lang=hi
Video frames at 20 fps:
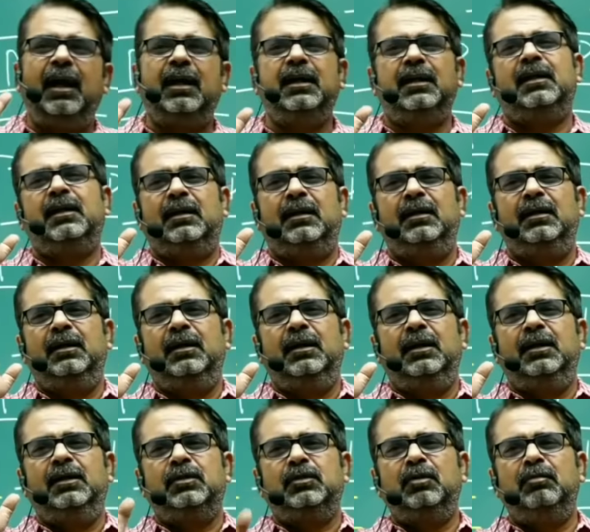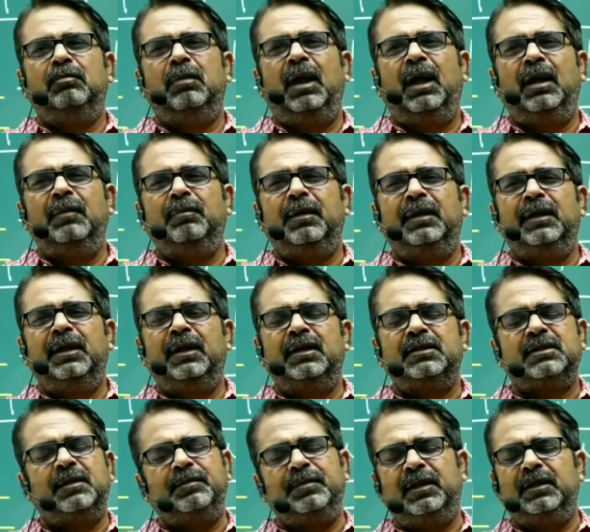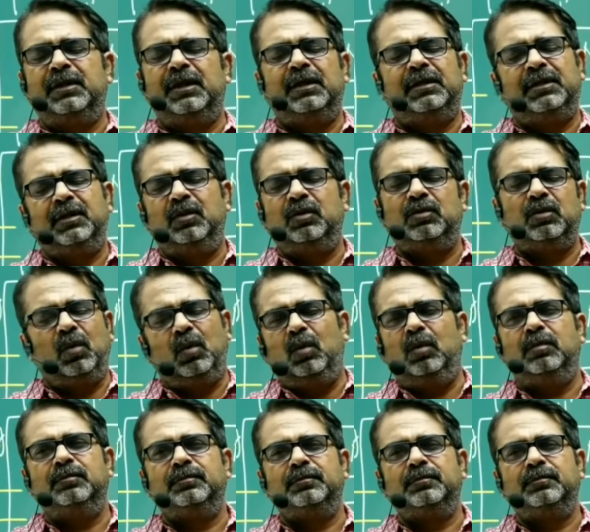अगर तुम महान बनने का सपना देखते हो तो